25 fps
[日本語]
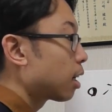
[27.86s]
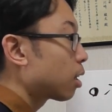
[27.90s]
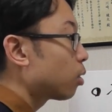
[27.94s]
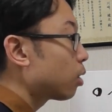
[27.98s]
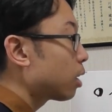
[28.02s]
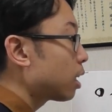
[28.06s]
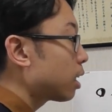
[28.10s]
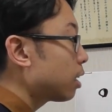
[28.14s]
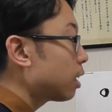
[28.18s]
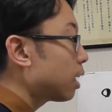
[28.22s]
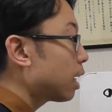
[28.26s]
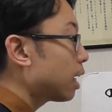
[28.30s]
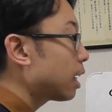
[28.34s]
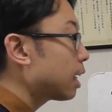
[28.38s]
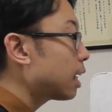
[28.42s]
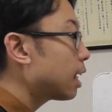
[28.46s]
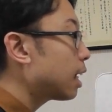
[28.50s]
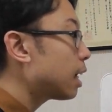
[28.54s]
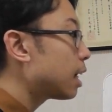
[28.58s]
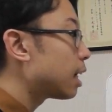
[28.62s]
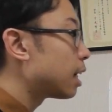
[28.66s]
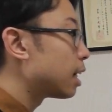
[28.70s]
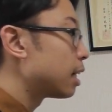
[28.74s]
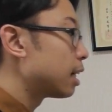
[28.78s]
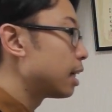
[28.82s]
これぐらい
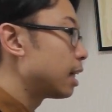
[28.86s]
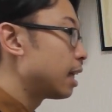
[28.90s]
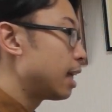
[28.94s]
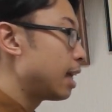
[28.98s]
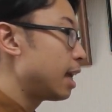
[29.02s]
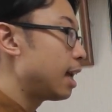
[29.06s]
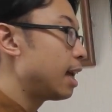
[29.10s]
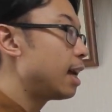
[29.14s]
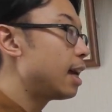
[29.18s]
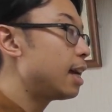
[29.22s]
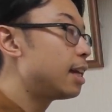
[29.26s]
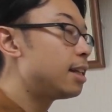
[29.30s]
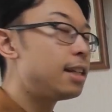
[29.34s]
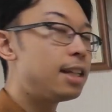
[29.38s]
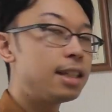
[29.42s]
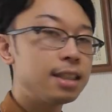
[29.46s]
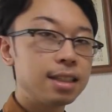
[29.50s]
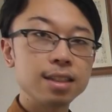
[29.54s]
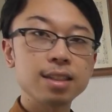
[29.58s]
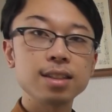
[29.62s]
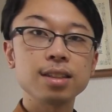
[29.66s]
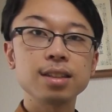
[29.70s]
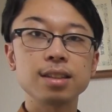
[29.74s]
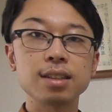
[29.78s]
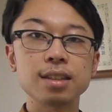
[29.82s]
が平
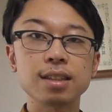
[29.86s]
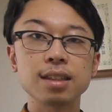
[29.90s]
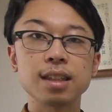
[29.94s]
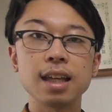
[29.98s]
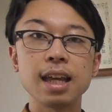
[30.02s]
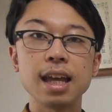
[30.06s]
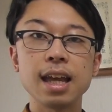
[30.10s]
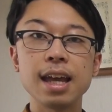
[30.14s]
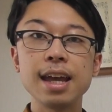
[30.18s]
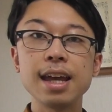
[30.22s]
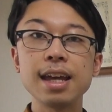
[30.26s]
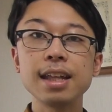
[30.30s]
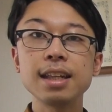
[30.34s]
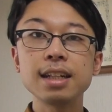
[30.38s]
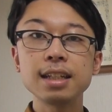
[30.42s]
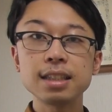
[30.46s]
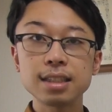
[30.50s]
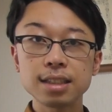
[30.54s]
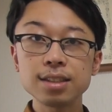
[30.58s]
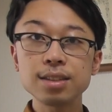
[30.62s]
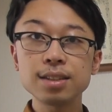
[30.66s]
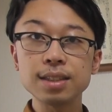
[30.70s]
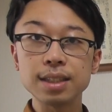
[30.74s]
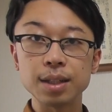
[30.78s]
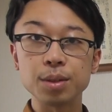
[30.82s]
熱平
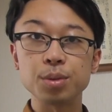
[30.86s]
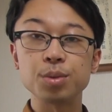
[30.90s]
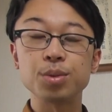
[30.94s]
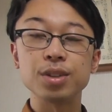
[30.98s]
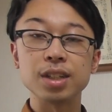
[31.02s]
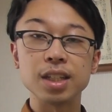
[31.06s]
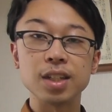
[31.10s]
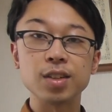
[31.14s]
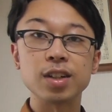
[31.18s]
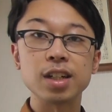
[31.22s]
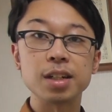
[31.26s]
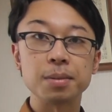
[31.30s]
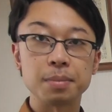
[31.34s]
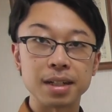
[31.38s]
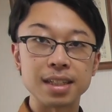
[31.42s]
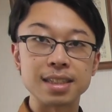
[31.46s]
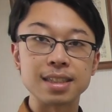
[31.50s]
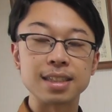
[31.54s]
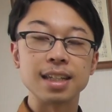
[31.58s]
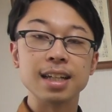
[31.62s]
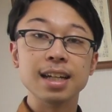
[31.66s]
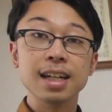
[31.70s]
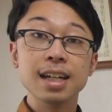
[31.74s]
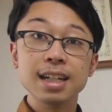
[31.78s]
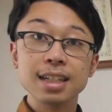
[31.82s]
熱っていうふうに言われま
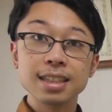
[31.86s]
す